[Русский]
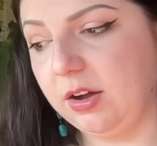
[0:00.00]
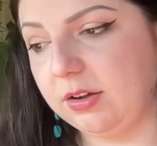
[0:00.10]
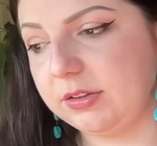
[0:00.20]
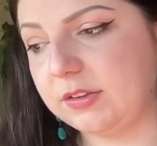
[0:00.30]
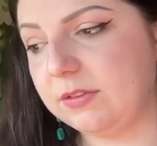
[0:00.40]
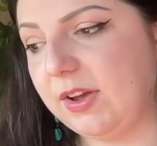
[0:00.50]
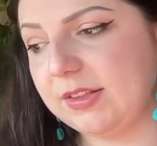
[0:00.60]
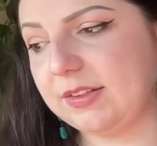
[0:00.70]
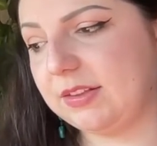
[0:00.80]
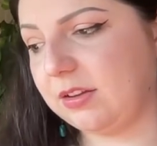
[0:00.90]
а,
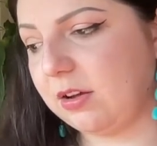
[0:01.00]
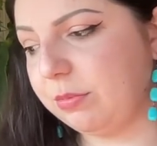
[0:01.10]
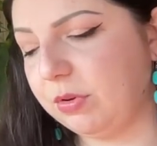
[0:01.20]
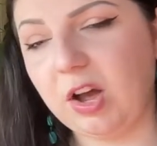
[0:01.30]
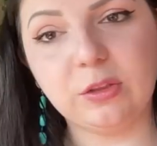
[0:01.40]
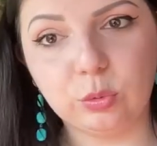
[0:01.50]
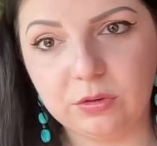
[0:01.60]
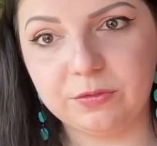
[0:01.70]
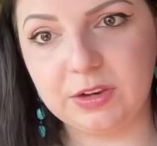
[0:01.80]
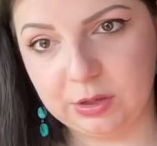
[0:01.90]
называется это как бы
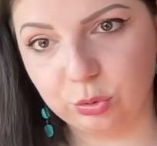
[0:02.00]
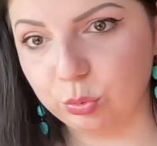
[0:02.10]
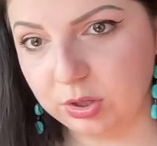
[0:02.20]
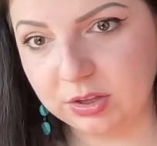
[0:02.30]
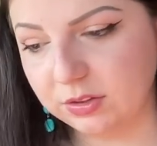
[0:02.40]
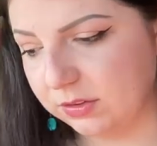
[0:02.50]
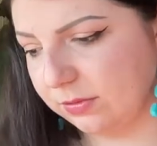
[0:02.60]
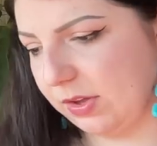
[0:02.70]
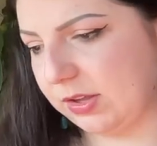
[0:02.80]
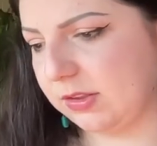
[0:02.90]
кануло в лету, да,
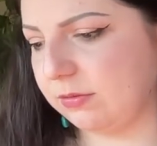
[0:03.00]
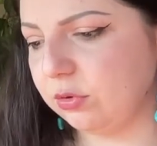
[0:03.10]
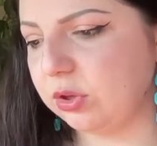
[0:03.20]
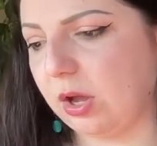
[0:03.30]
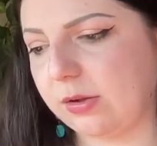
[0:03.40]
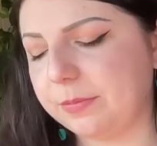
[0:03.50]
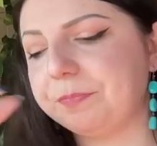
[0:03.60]
называется вот так.